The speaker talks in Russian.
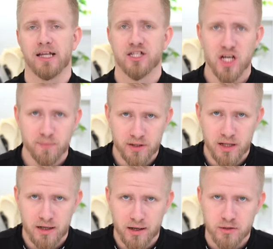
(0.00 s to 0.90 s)
начать
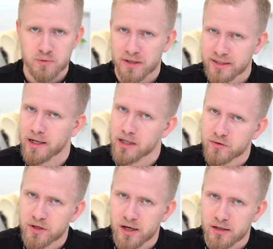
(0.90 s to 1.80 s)
предлагаю с
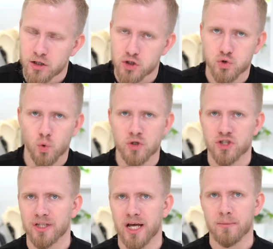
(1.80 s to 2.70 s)
модельного ряда. Что
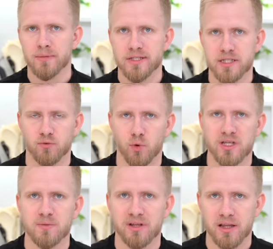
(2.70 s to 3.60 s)
же нам
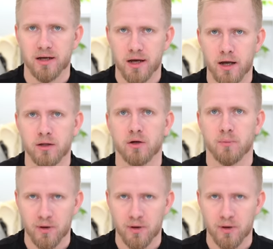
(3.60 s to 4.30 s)
сегодня предлагают к